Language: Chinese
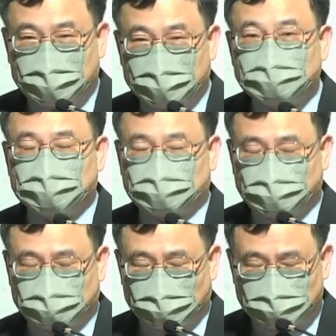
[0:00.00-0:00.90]
而且
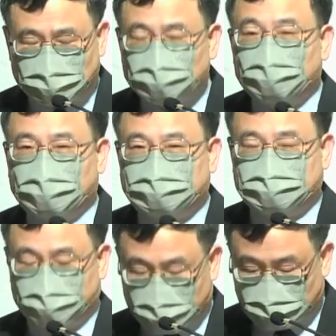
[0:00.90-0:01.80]
神一定会来
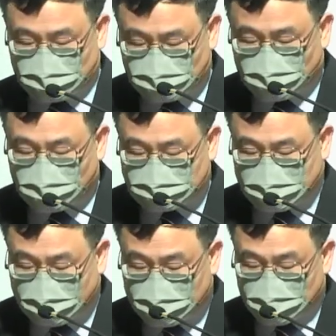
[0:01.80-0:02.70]
解决这个最后的
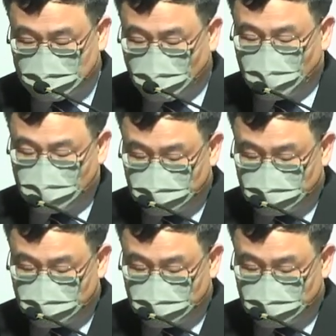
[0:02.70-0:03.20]
灾难的痛苦，